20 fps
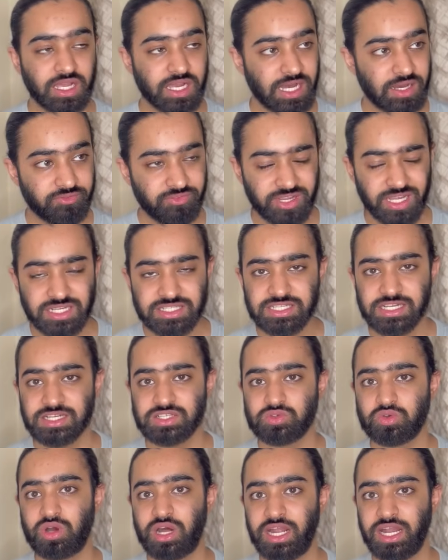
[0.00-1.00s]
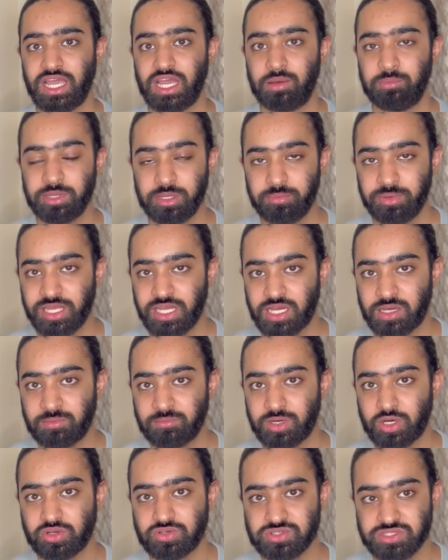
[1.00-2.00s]
काफ़ी अच्छा स्क्वाड है अभी भी
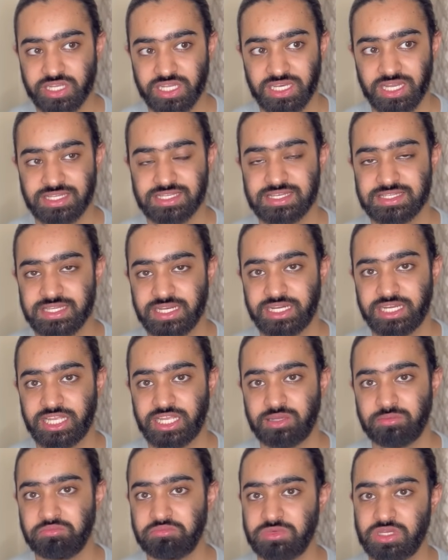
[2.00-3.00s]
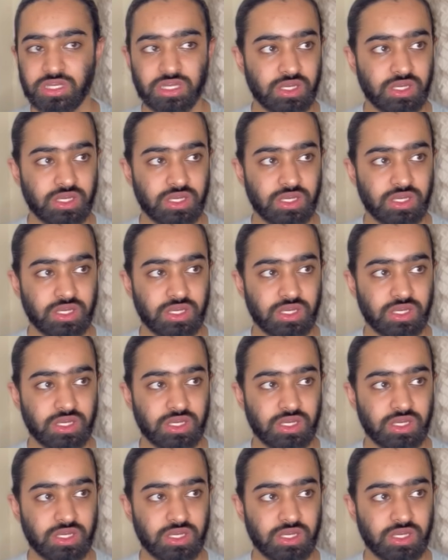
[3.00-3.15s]
हम ऑस्ट्रेलिया जैसी टीम